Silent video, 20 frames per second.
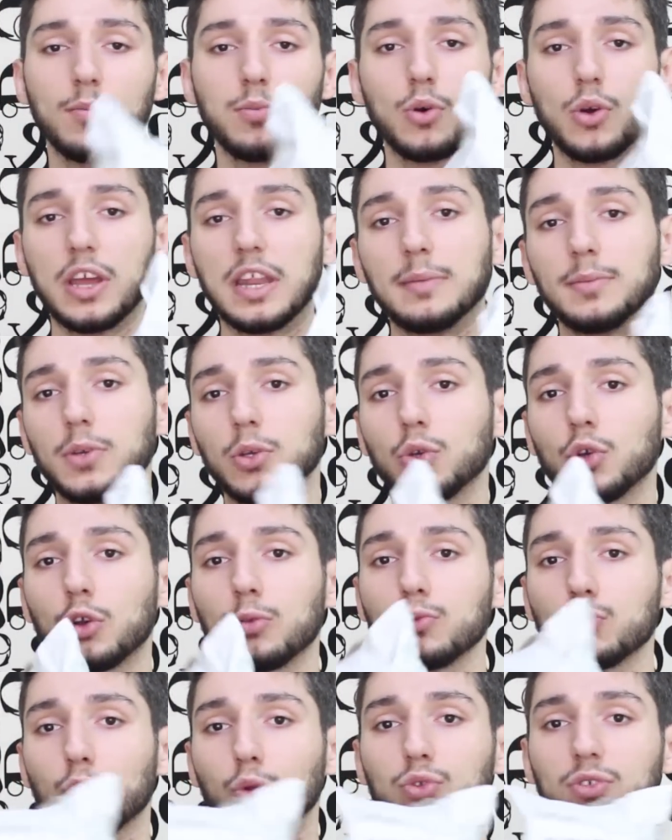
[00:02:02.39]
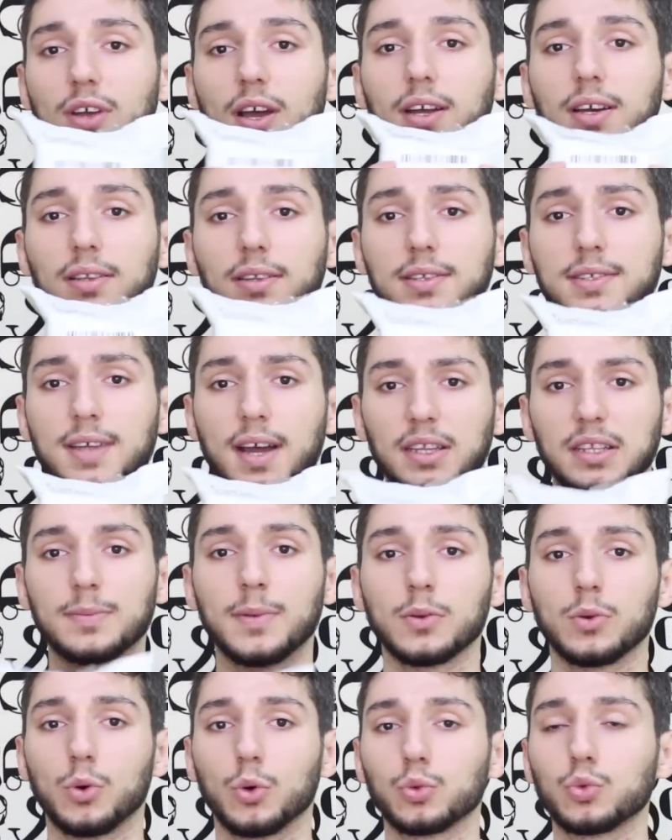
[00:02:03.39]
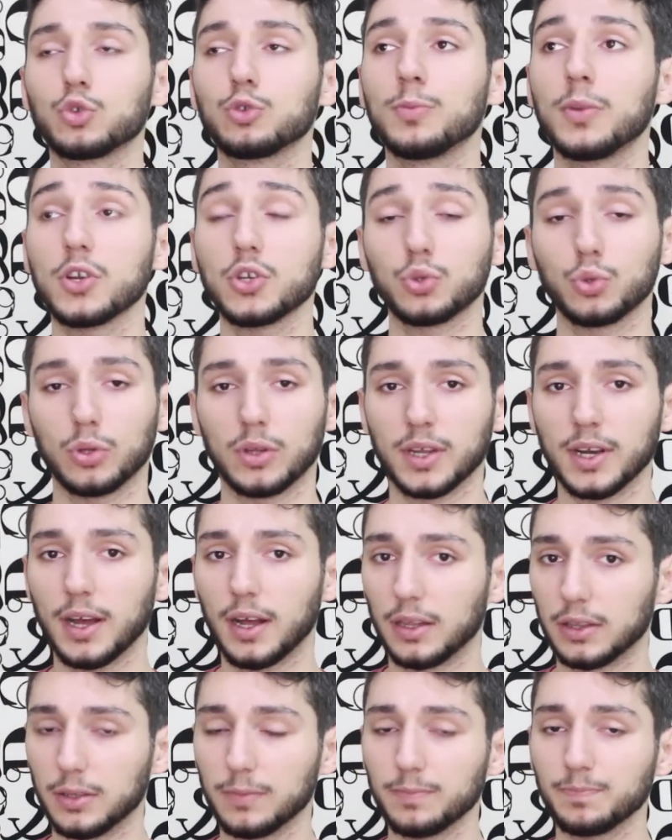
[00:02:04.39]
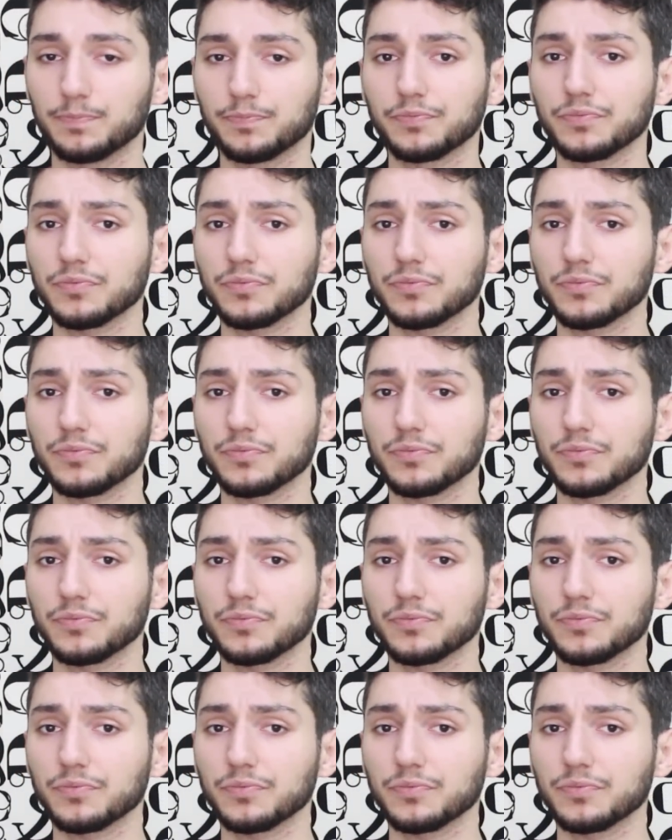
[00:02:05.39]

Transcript: Bu elimde görmüş olduğunuz akıllı saati ben 35 dolara aldım.